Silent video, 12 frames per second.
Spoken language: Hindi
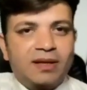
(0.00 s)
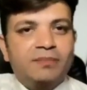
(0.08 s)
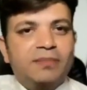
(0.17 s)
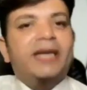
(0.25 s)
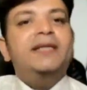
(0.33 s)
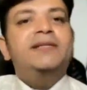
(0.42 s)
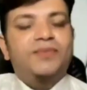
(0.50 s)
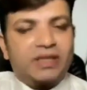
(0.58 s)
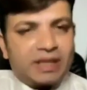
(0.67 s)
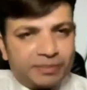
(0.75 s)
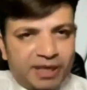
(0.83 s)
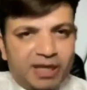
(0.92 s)
मेरे जीवन
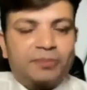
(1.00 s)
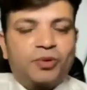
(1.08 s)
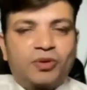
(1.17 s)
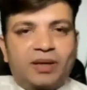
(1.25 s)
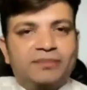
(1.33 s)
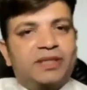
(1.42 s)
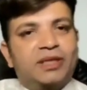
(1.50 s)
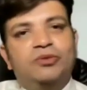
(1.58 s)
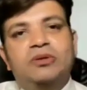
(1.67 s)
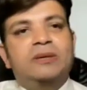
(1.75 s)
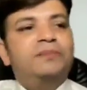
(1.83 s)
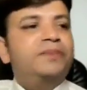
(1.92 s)
का पहला प्रोग्राम था वो
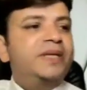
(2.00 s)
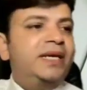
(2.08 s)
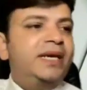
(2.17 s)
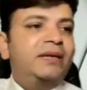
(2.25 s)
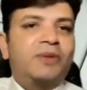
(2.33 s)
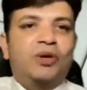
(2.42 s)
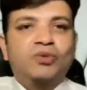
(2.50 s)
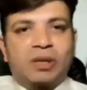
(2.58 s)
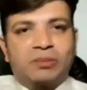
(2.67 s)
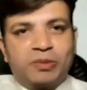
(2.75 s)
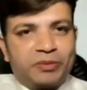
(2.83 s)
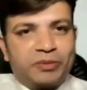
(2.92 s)
कंपनी ने एक माउंट
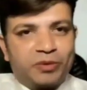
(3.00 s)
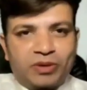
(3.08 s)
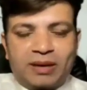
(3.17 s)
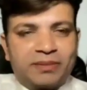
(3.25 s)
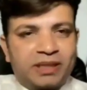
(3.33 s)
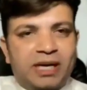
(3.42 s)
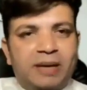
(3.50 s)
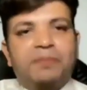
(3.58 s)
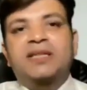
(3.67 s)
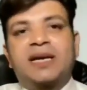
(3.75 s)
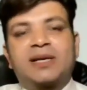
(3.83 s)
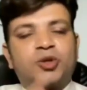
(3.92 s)
आबू में प्रोग्राम रखा
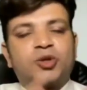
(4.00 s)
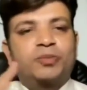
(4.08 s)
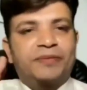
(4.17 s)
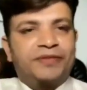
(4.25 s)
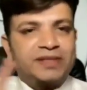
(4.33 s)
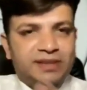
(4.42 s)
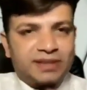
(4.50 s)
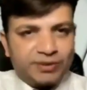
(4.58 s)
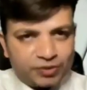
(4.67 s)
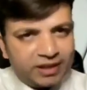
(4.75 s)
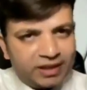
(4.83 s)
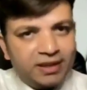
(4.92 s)
पंद्रह सौ रुपए फीस थी
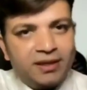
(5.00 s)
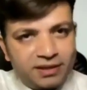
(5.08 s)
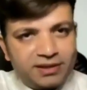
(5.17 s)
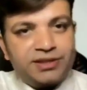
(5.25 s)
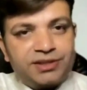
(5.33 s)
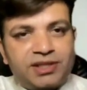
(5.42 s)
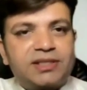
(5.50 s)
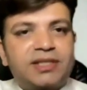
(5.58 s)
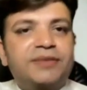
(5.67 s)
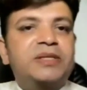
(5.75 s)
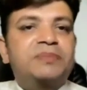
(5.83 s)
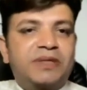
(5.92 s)
उसकी रजिस्ट्रेशन
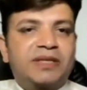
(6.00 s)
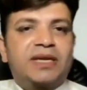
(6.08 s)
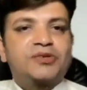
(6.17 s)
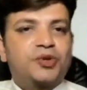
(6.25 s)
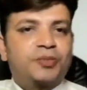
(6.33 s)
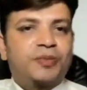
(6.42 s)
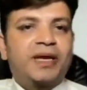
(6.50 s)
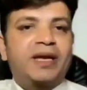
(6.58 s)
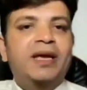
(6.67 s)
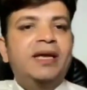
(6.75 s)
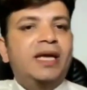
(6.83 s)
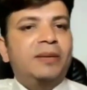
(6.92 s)
फीस पंद्रह सौ रुपए
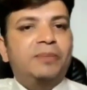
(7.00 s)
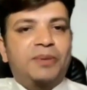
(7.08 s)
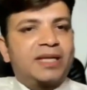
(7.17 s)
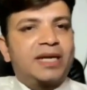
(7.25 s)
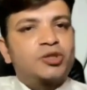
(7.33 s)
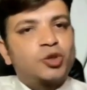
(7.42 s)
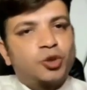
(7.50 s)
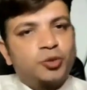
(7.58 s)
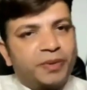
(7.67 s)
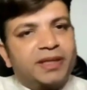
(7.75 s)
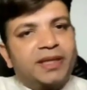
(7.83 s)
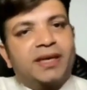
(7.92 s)
यानी पंद्रह सौ
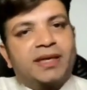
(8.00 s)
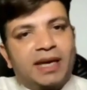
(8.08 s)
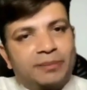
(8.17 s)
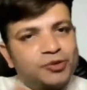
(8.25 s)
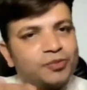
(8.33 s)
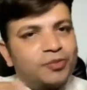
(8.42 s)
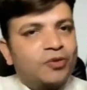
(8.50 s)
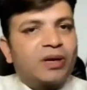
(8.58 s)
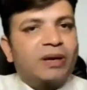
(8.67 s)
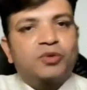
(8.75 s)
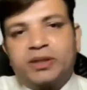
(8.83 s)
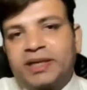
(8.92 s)
रुपए दे के आप उस
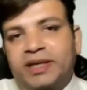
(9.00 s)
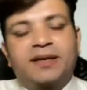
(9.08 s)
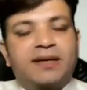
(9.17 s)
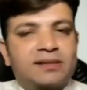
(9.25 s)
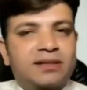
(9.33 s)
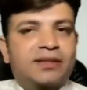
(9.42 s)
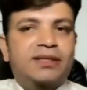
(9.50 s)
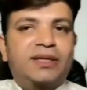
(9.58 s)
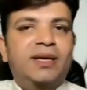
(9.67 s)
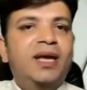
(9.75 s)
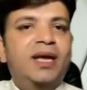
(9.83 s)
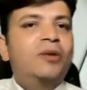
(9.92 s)
प्रोग्राम को अटेंड कर सकते थे
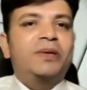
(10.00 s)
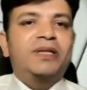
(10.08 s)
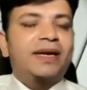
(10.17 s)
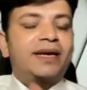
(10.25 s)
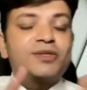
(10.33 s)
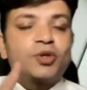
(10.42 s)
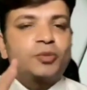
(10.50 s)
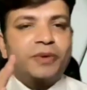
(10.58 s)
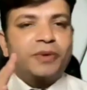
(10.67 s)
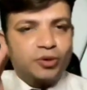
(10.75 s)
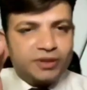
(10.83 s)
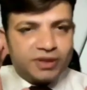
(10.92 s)
पंद्रह सौ रुपए
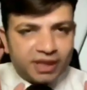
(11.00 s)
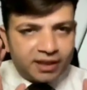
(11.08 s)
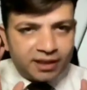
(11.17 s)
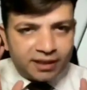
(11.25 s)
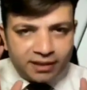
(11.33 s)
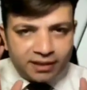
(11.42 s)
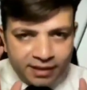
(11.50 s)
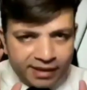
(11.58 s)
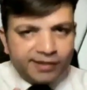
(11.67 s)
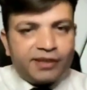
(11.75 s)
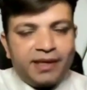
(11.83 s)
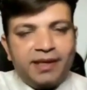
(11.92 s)
होते
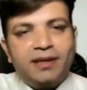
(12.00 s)
नहीं थे